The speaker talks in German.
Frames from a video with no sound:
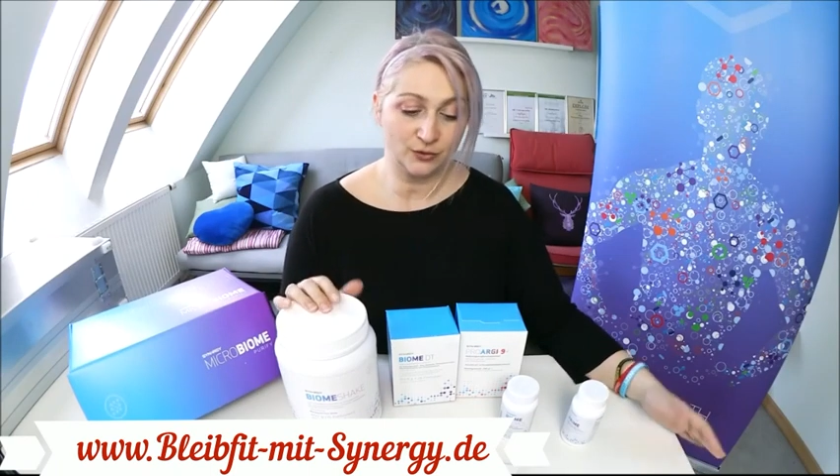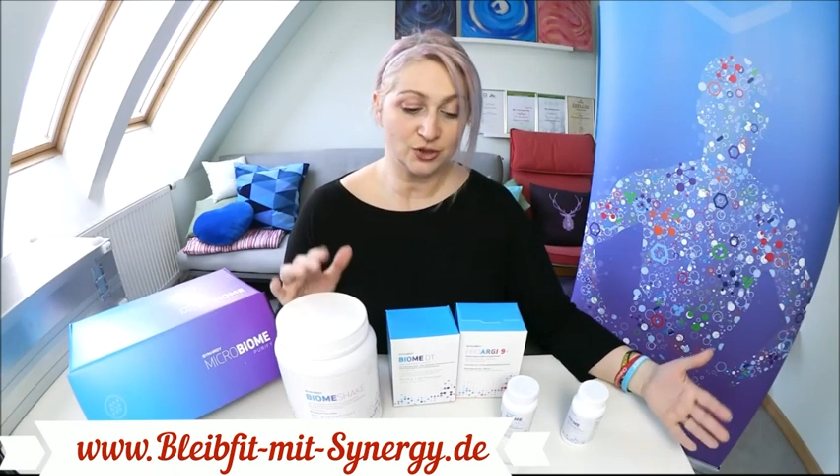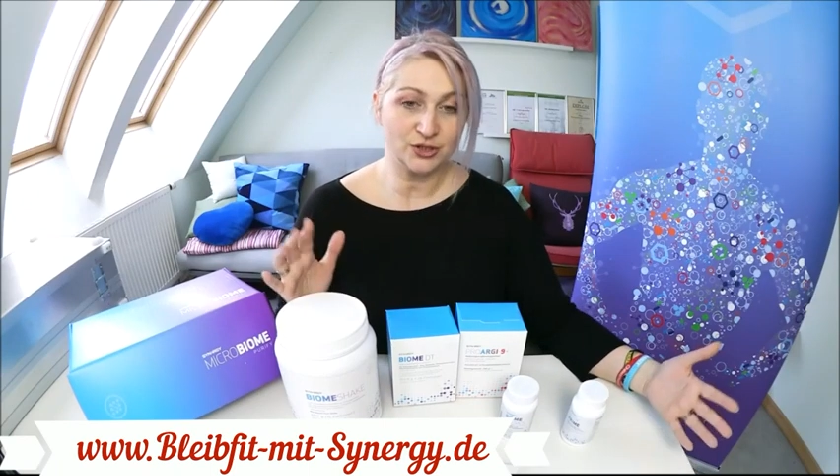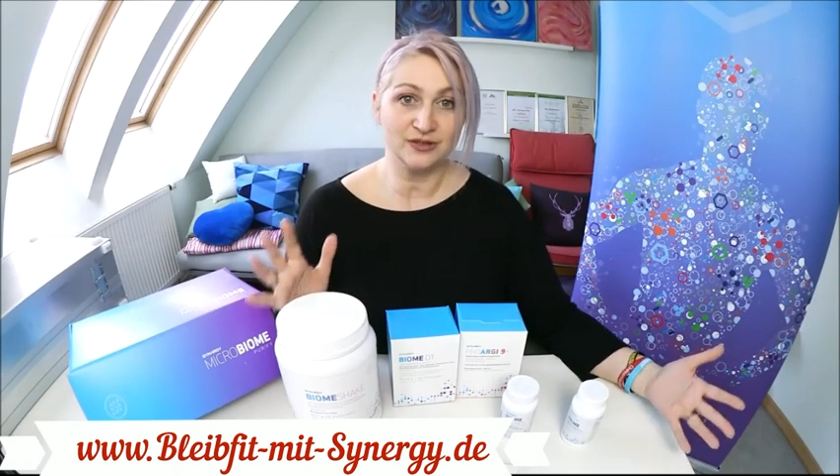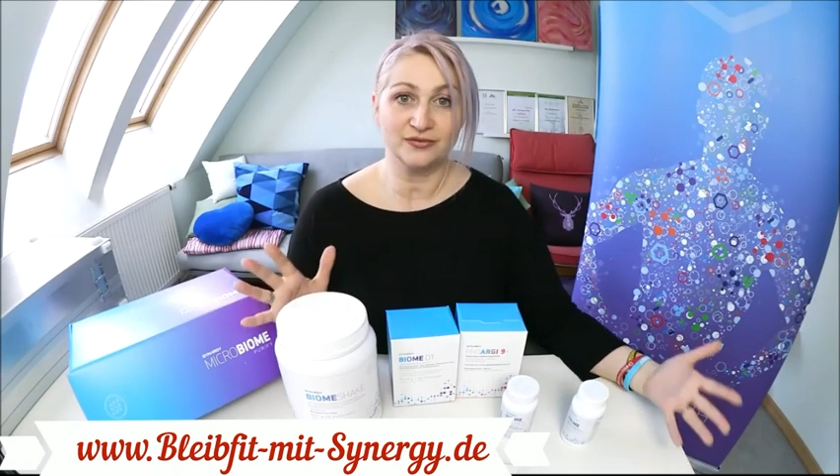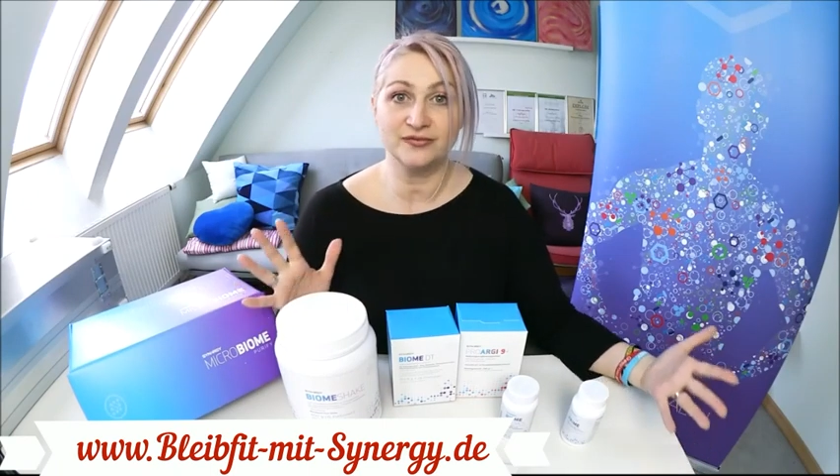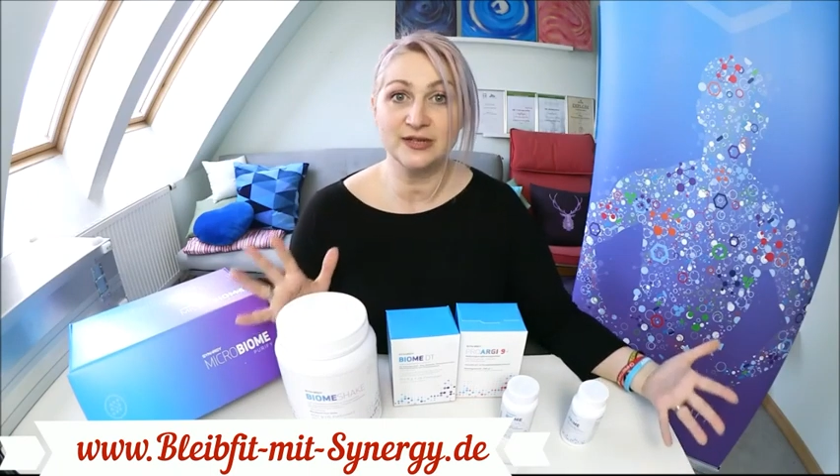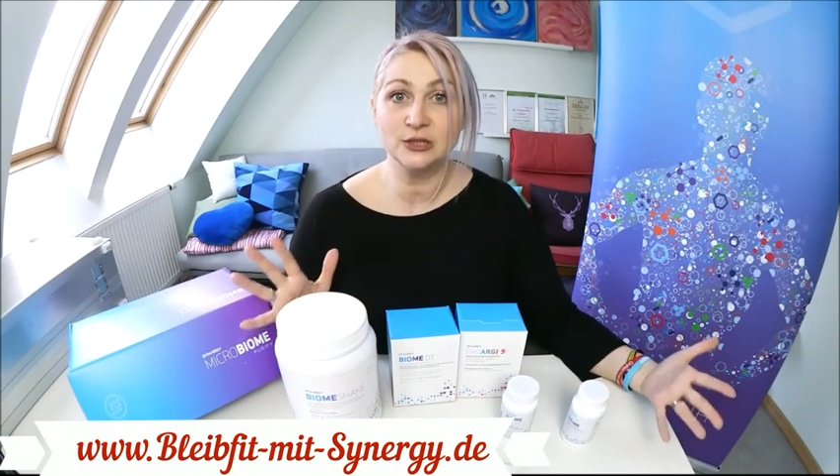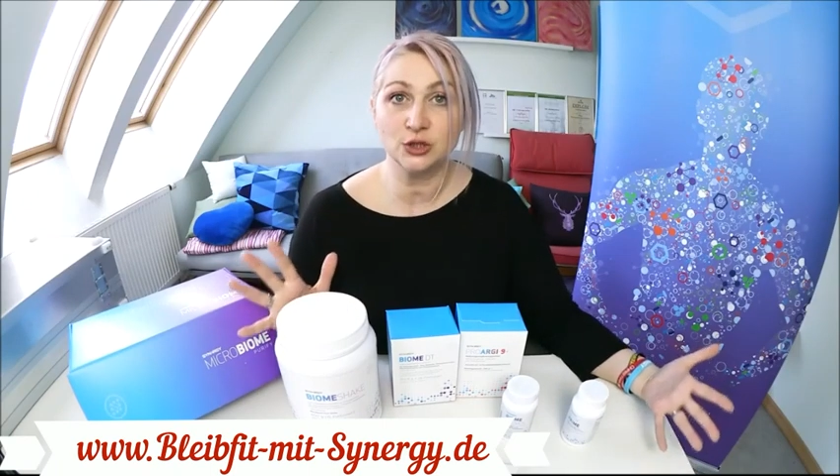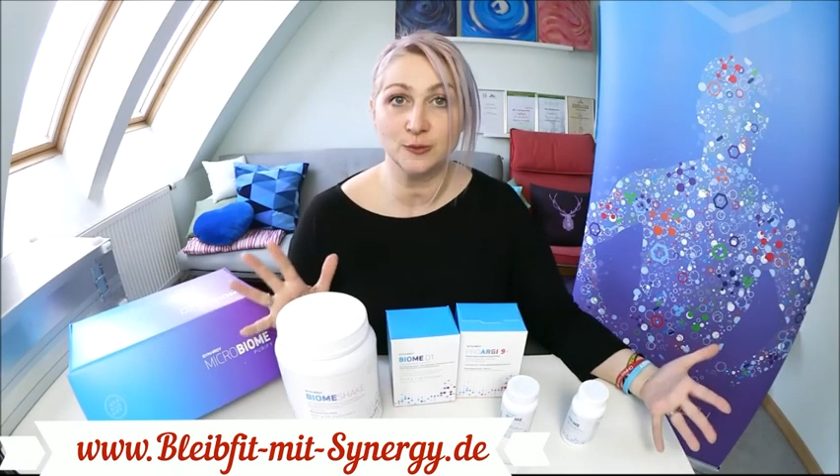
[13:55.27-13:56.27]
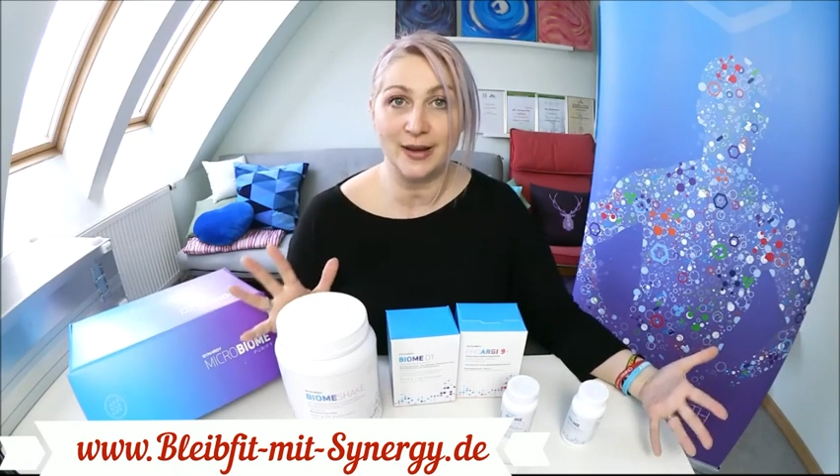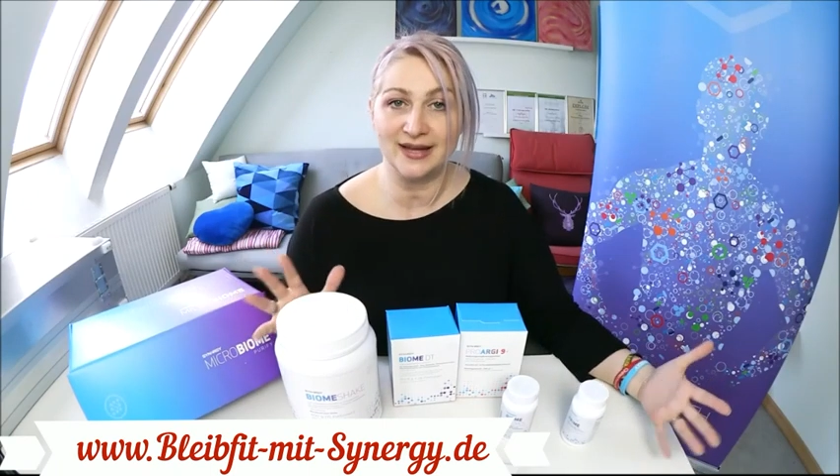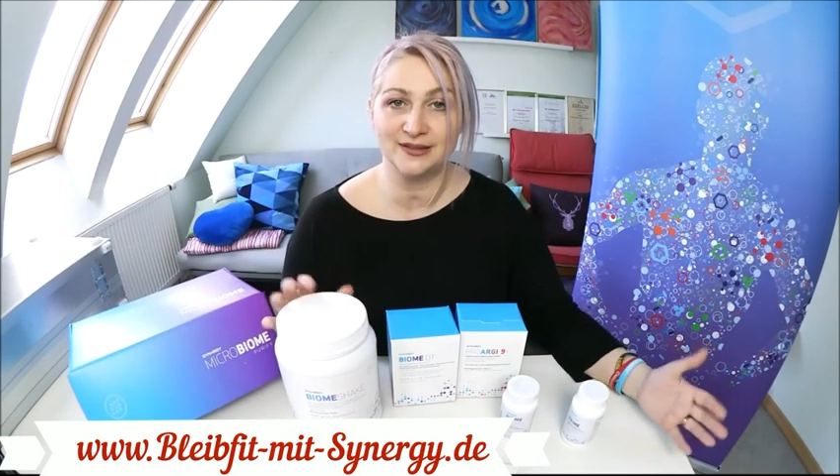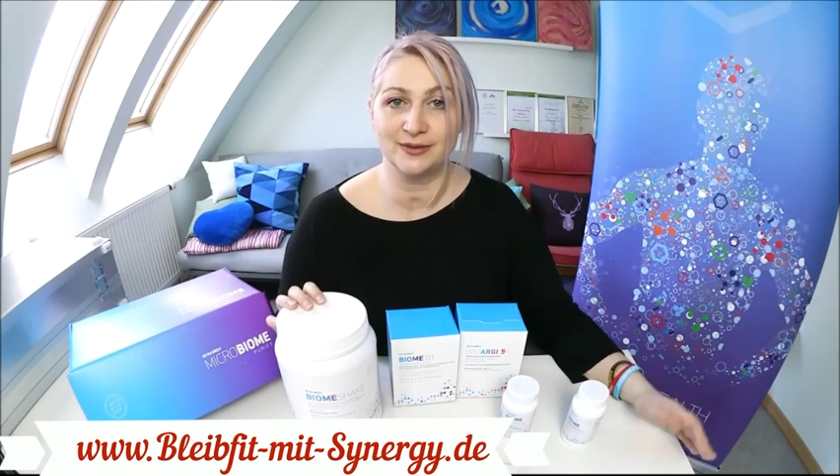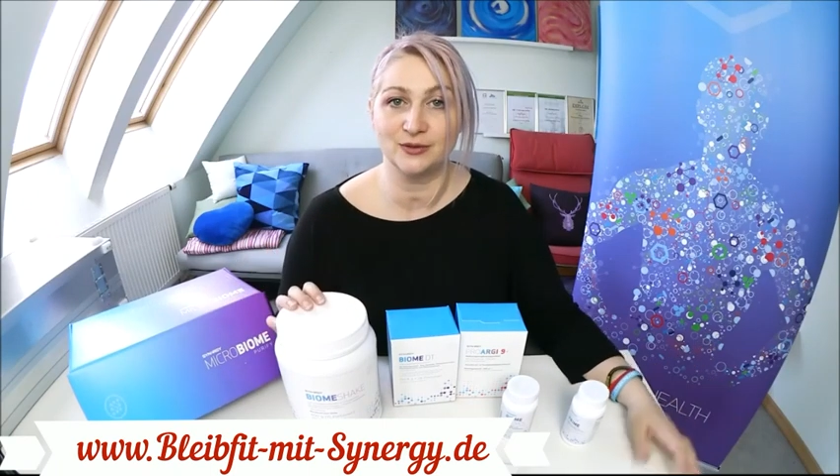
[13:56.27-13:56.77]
wünsche dir viel Spaß,